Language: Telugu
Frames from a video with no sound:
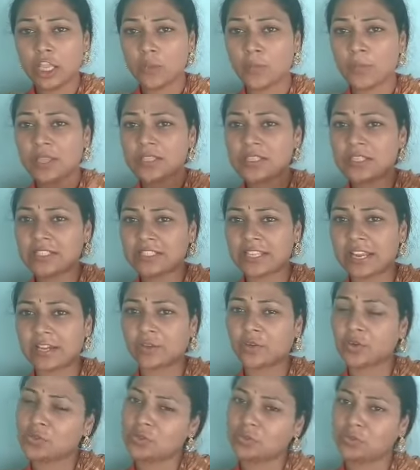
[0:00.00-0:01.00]
ఇమేజ్ ఇటు
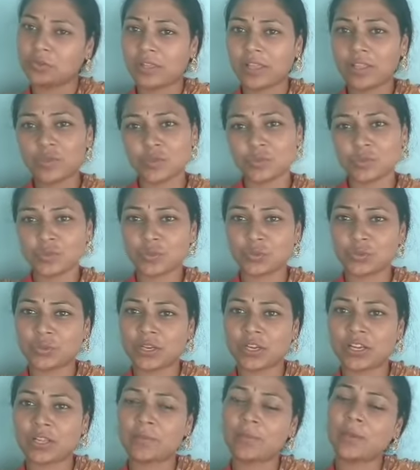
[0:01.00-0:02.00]
సైడ్కి వస్తూ ఉంటాయి చూస్తూ
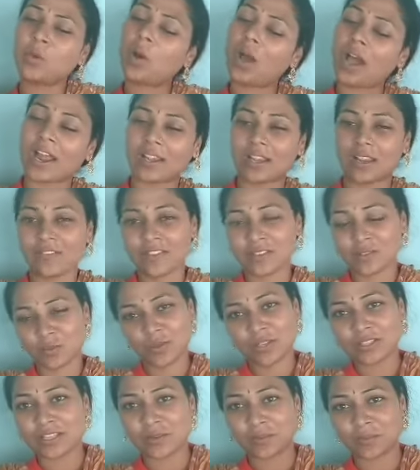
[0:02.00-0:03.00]
ఉండండి మీకు అట్లా
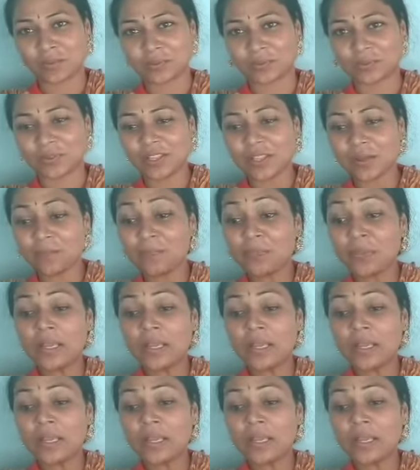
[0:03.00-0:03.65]
వేసుకుంటే సరిపోతుంది